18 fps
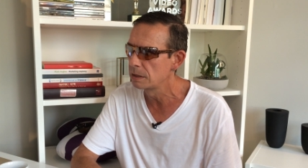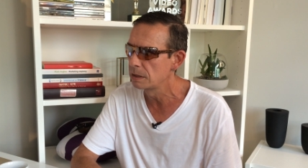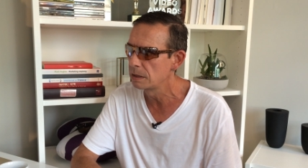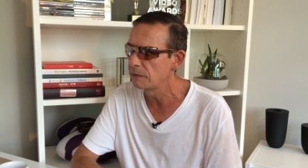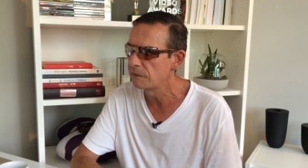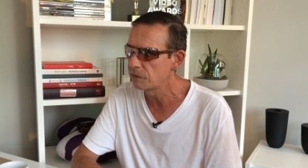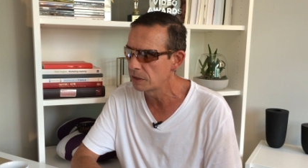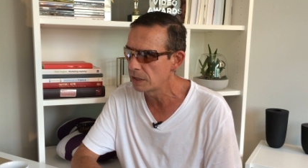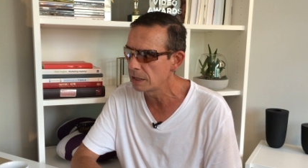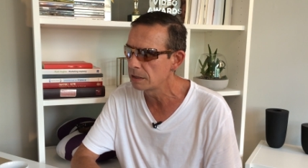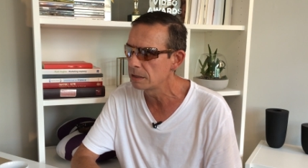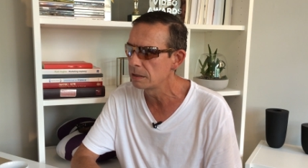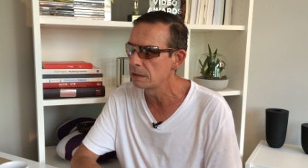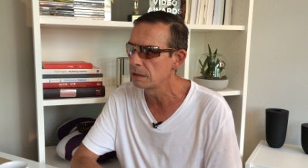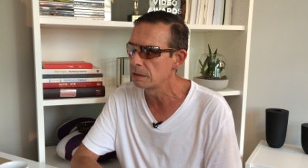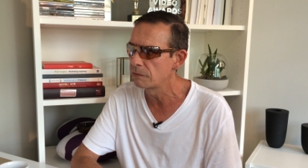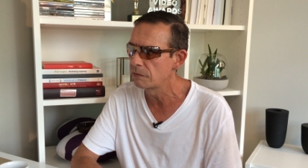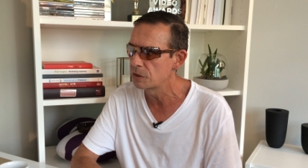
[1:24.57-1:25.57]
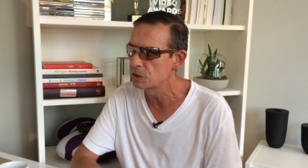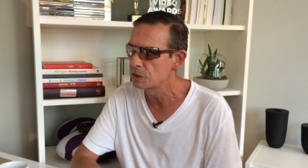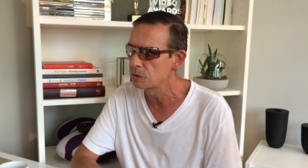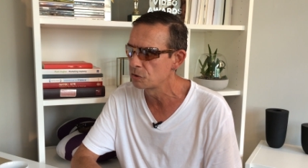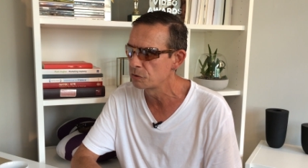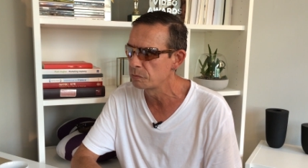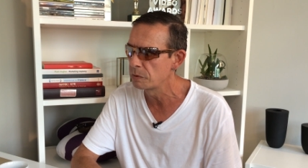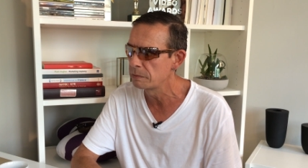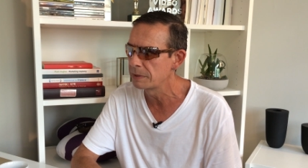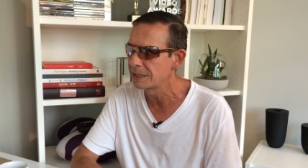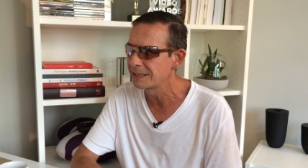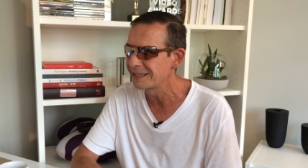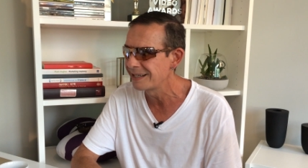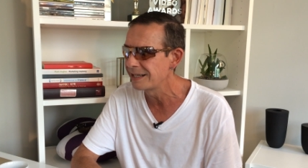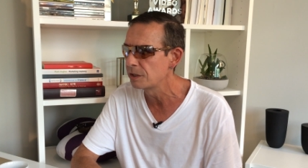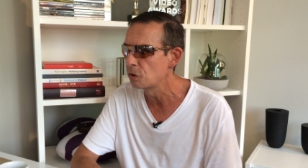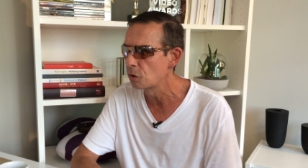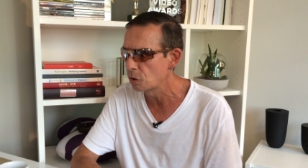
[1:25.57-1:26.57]
I wtedy właśnie już byłem na
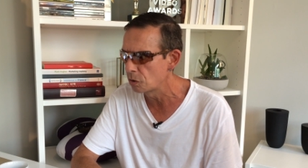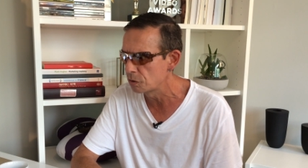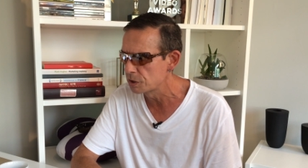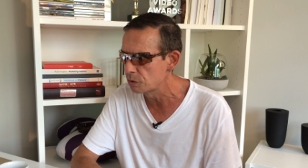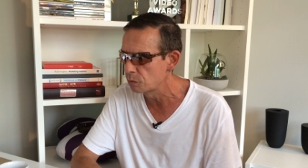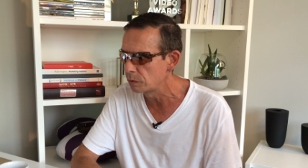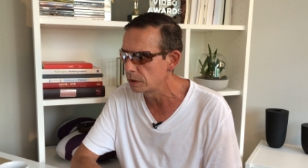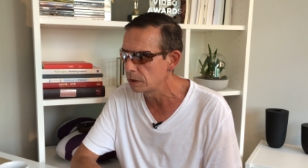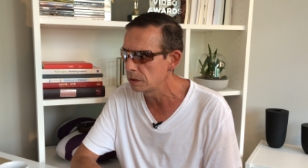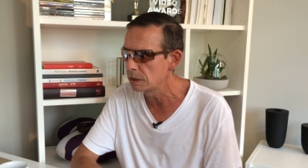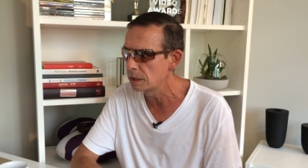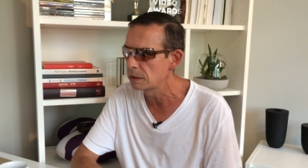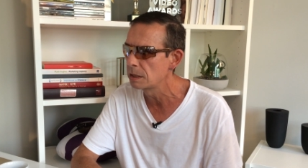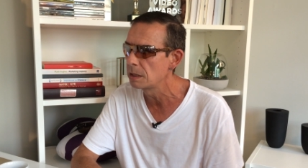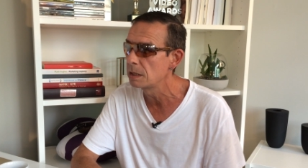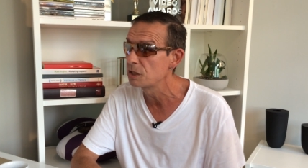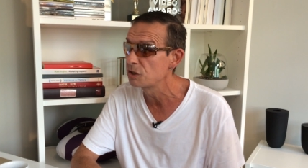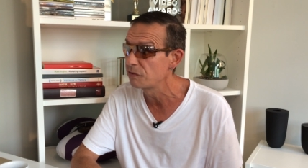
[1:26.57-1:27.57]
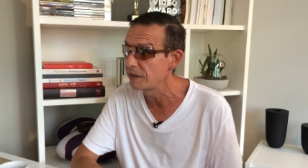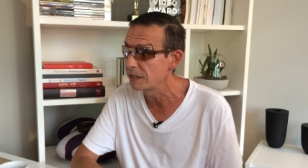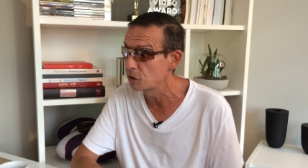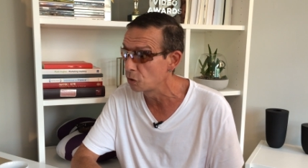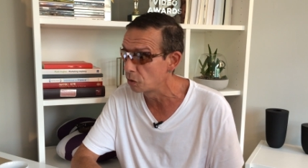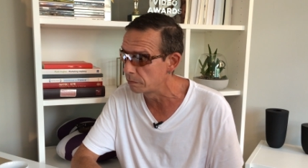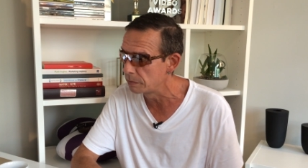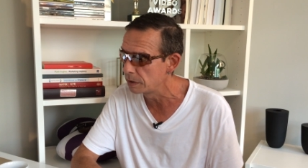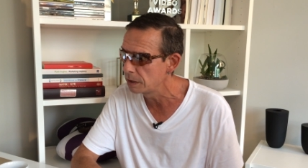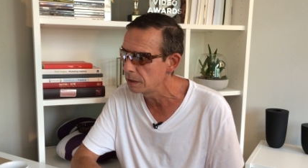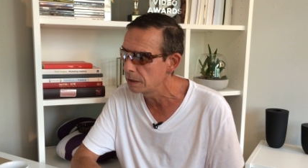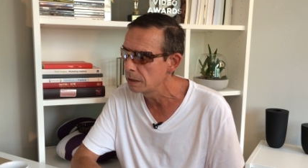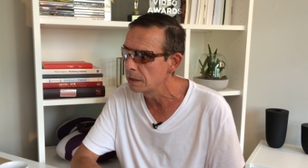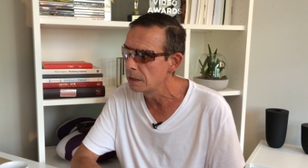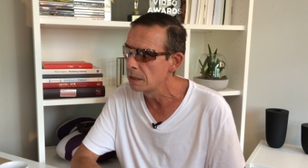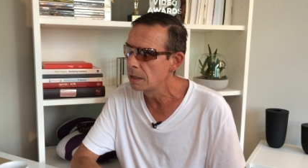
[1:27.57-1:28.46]
tyle dorosły, na tyle świadomy,